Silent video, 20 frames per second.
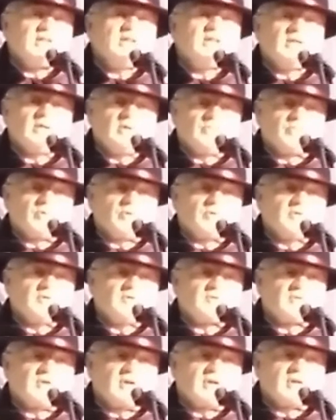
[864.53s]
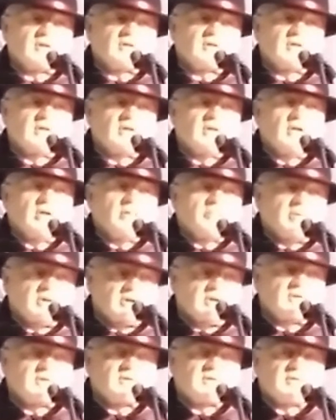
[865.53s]
in den Polizeien
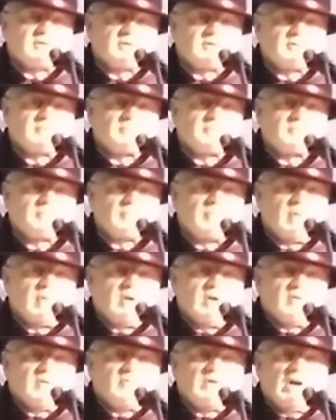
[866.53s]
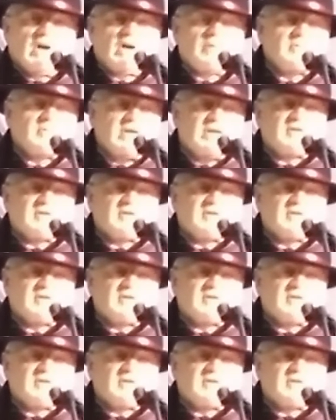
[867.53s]
berichtet. Wir haben